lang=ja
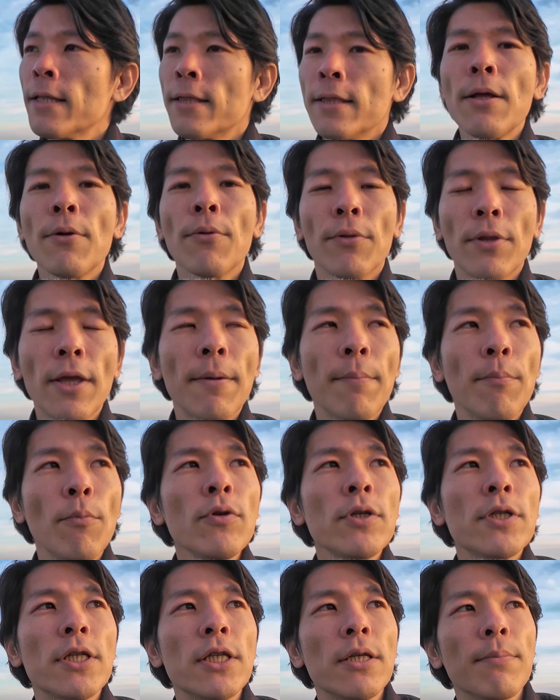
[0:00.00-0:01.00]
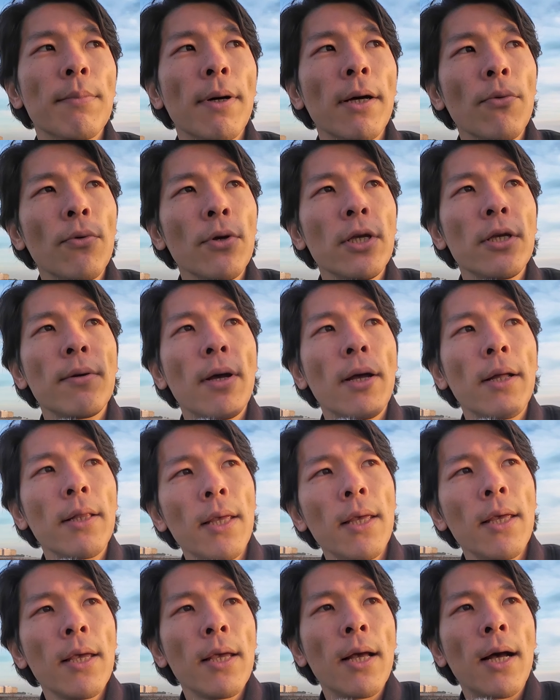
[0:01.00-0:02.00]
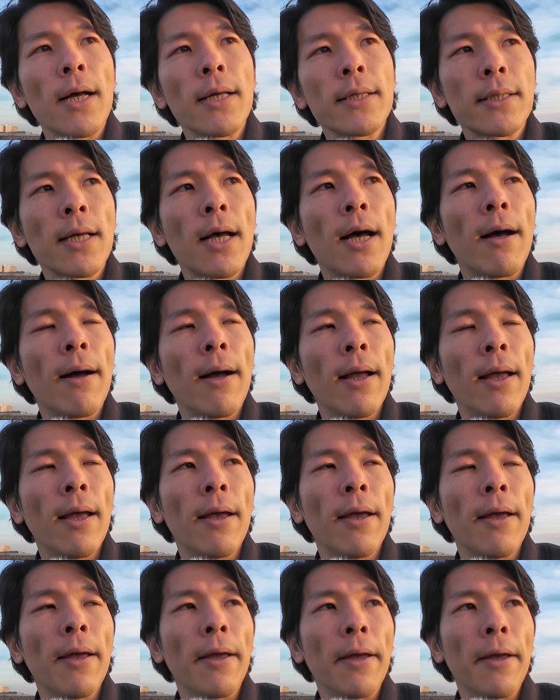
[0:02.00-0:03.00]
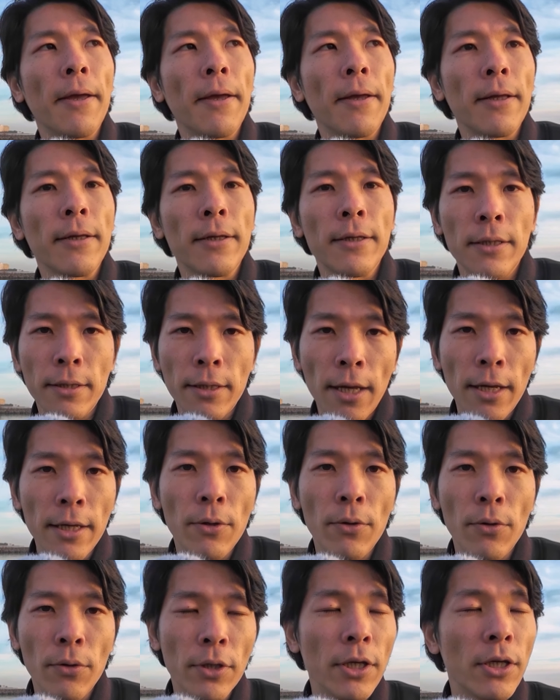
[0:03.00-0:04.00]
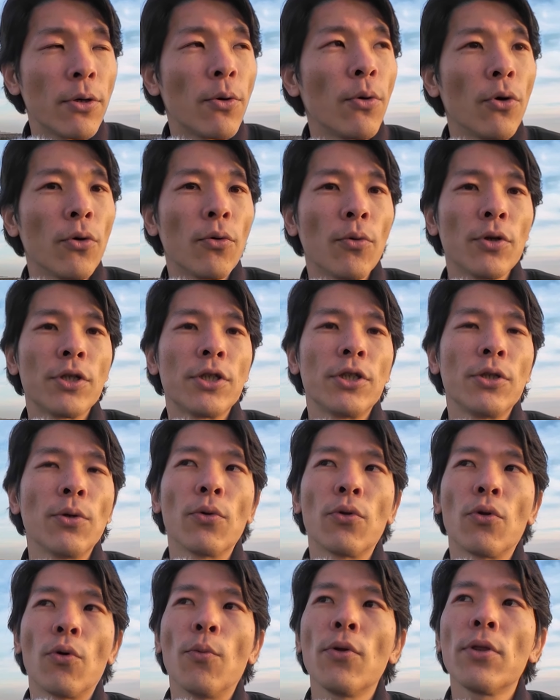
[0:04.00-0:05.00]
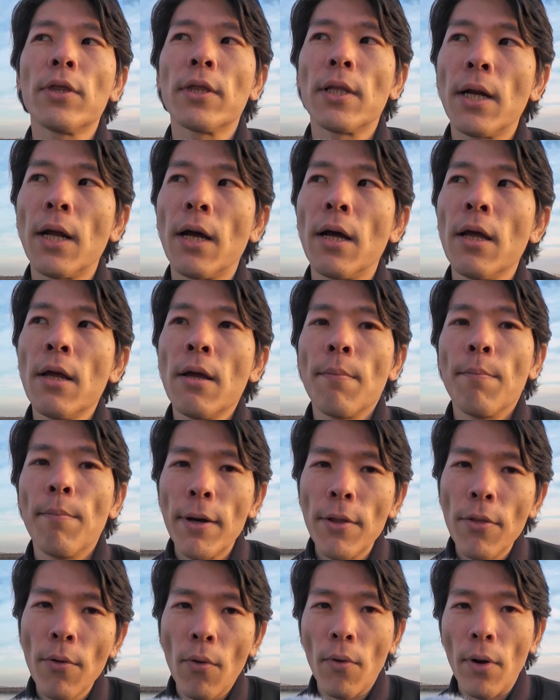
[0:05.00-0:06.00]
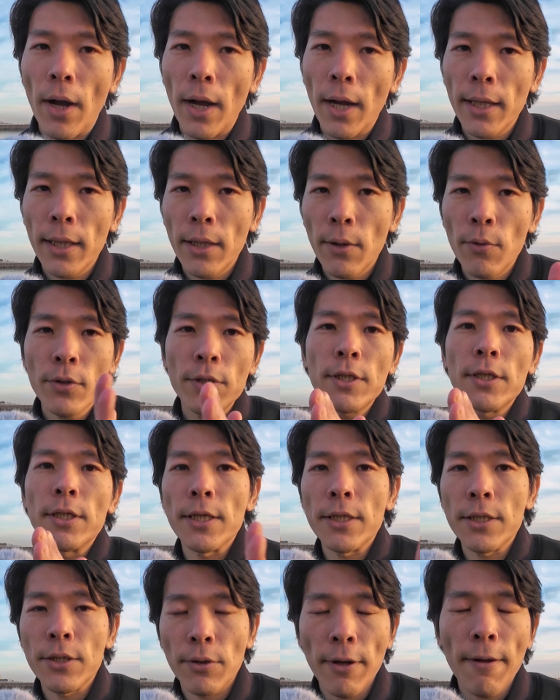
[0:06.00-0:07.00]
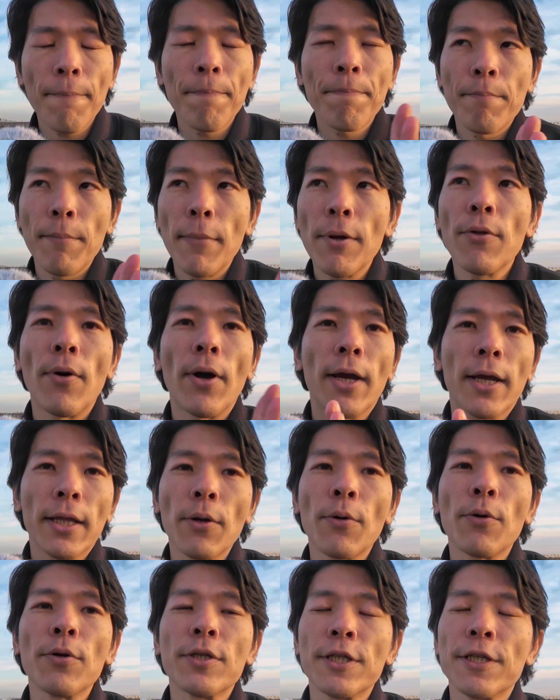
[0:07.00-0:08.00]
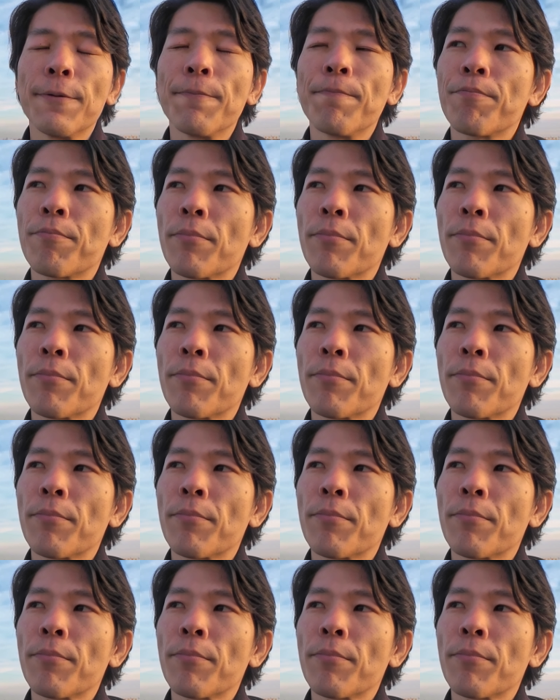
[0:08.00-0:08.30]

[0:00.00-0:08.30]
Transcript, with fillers: なので、もし窓際で朝、えー、日光浴をしようと思ったら、窓を開けてほしいんですよね。窓を開けてほしい。